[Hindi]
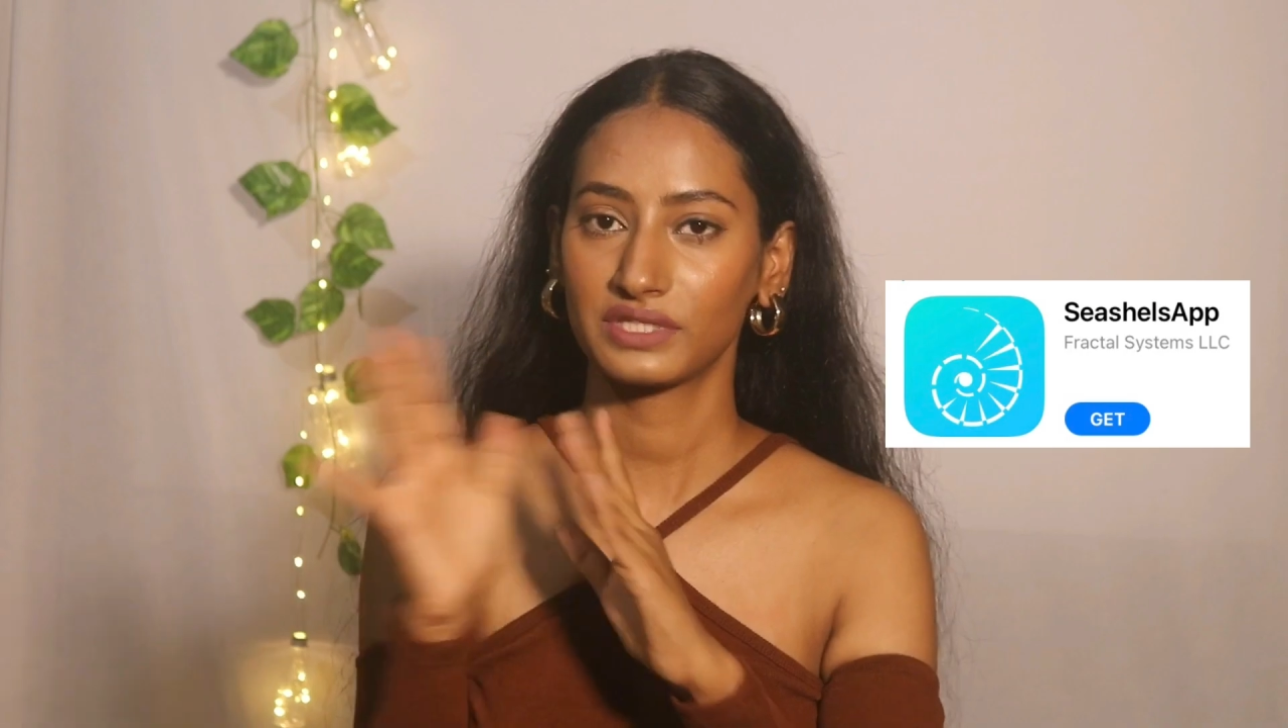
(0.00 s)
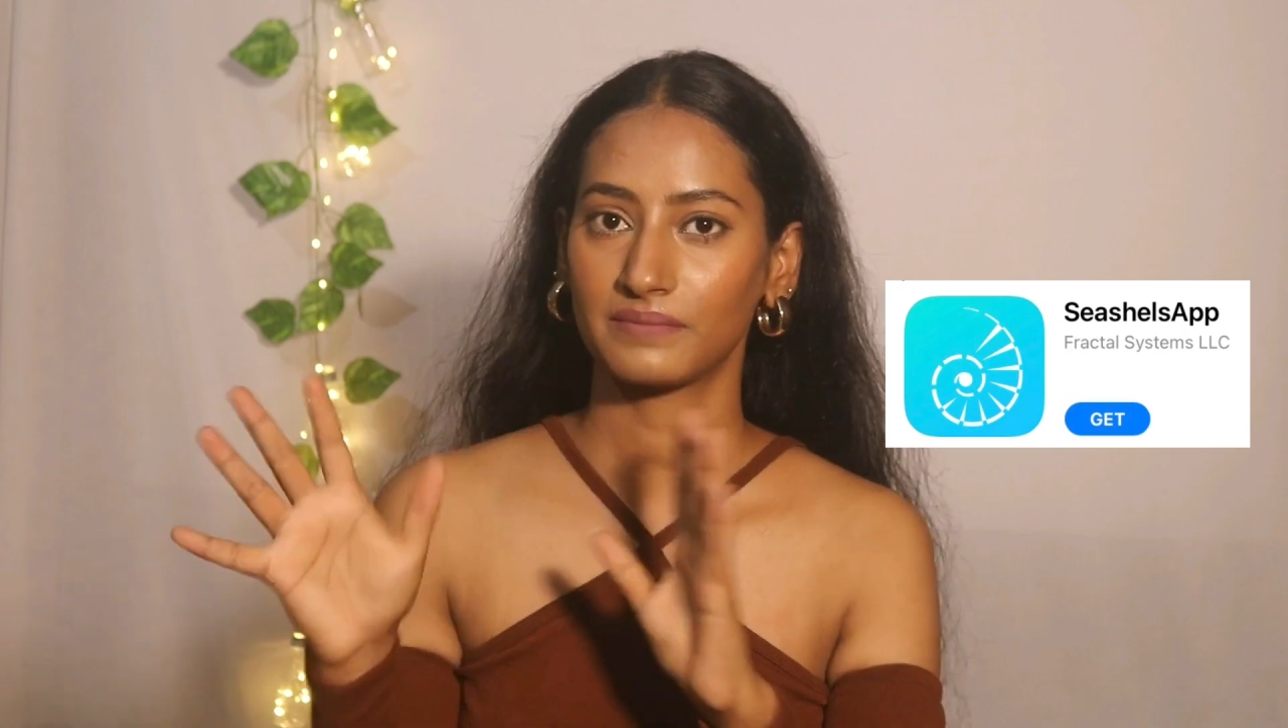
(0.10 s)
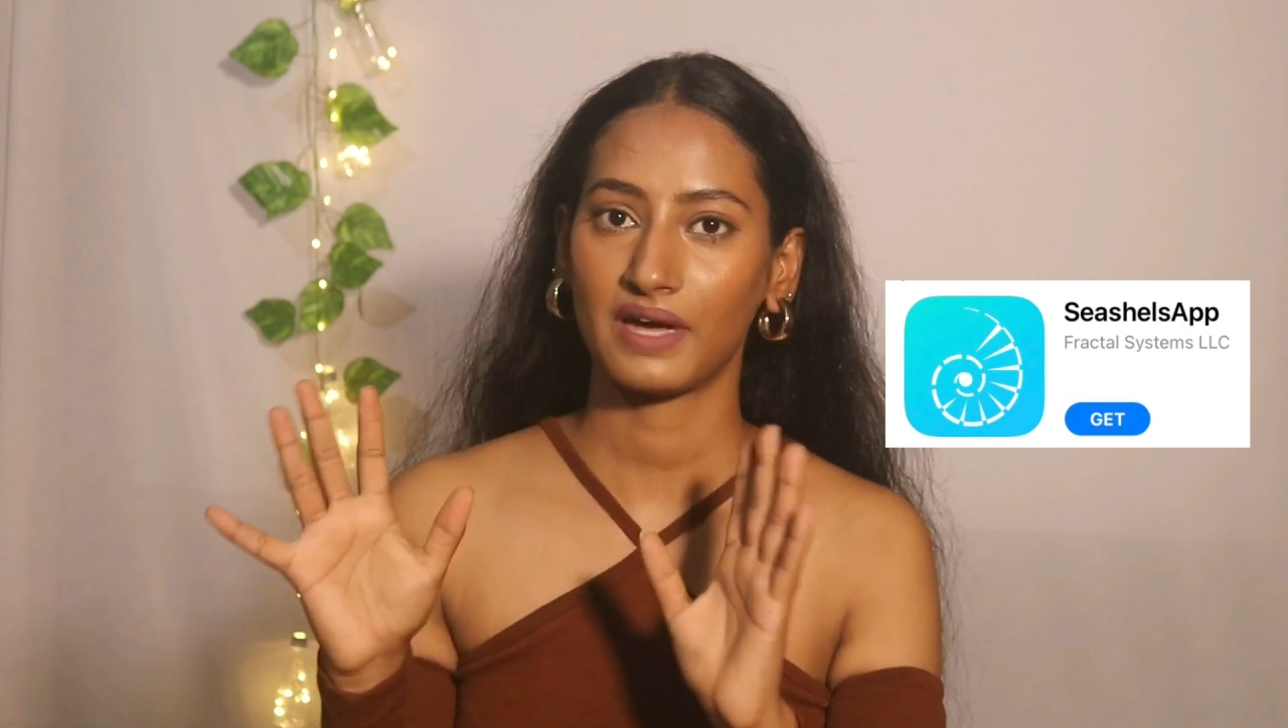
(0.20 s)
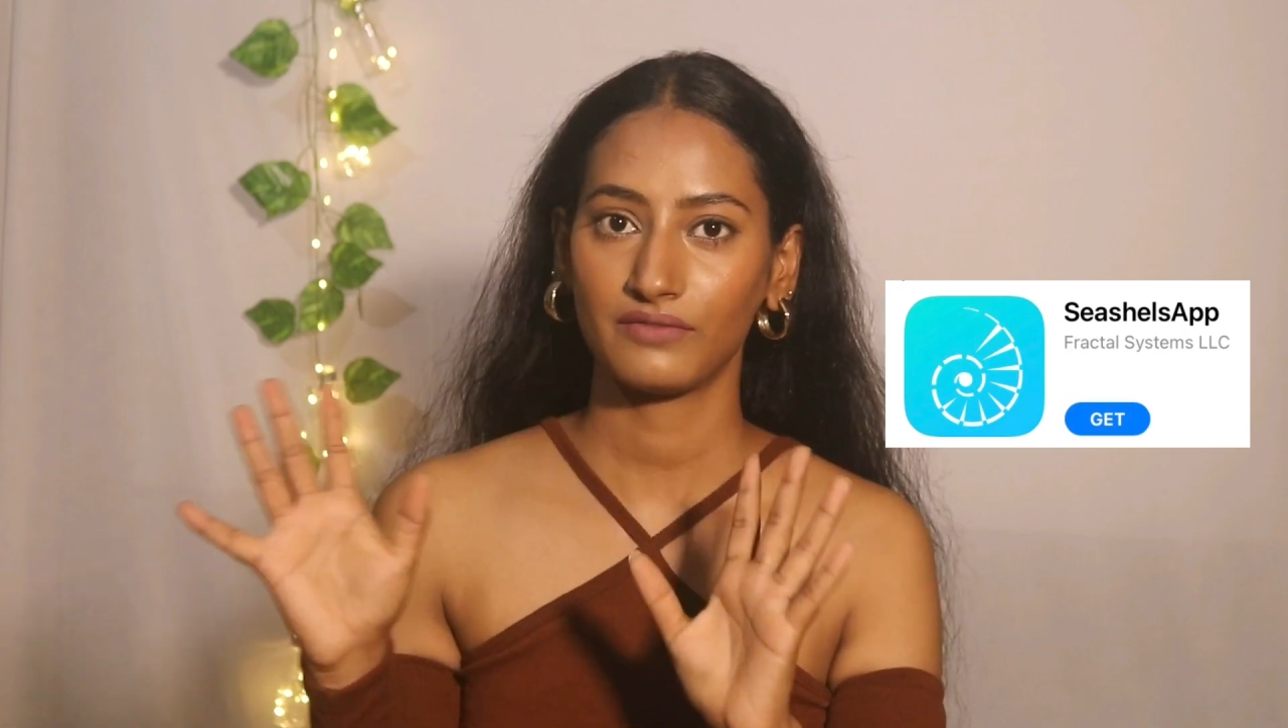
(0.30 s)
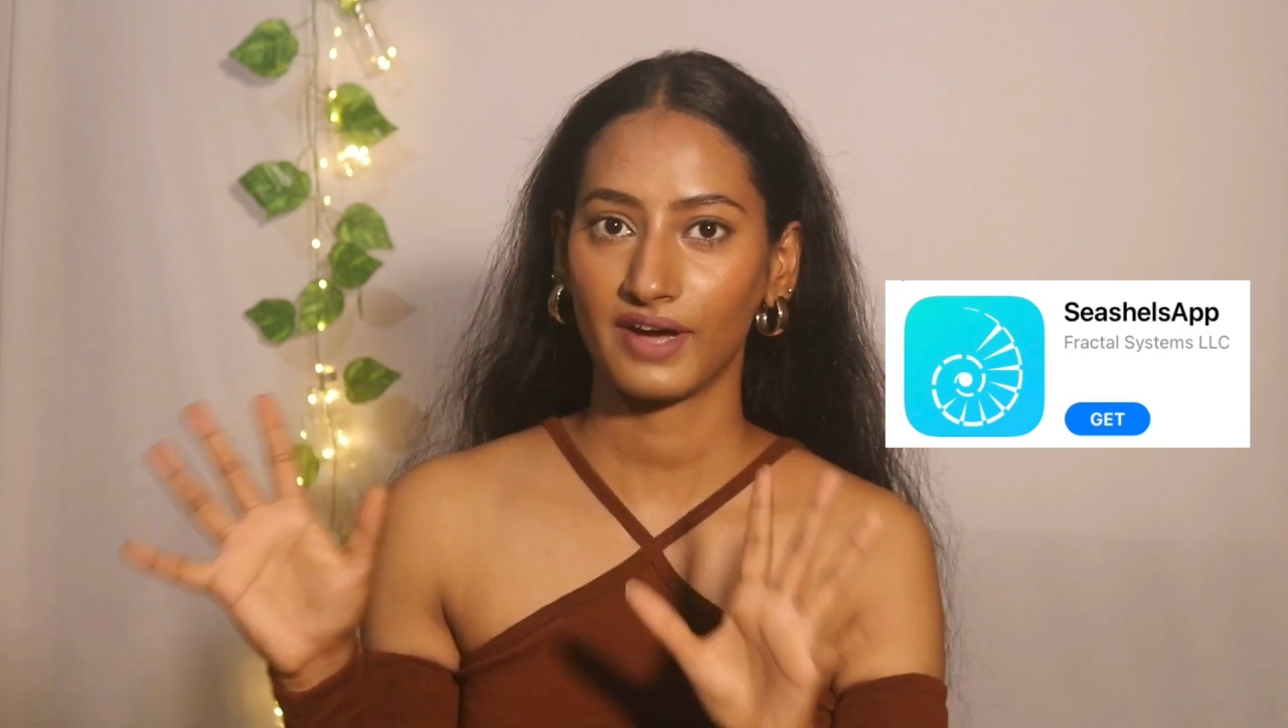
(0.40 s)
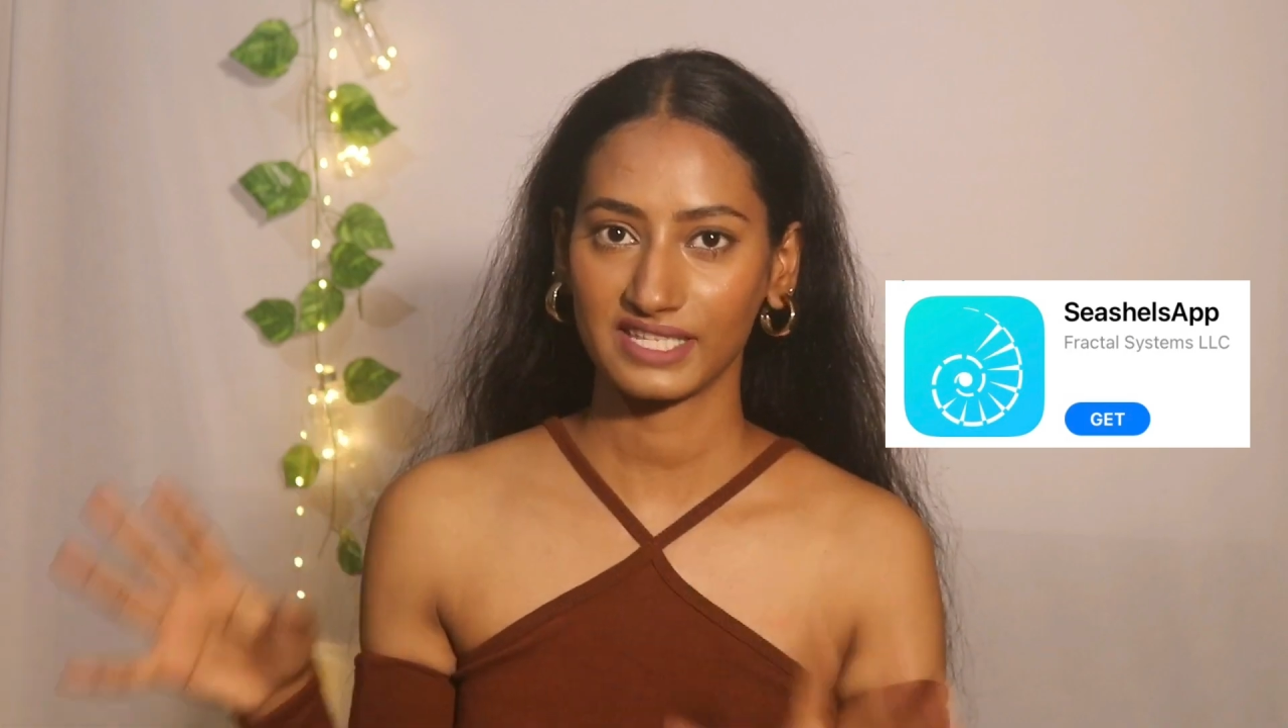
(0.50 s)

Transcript: सामान वहाँ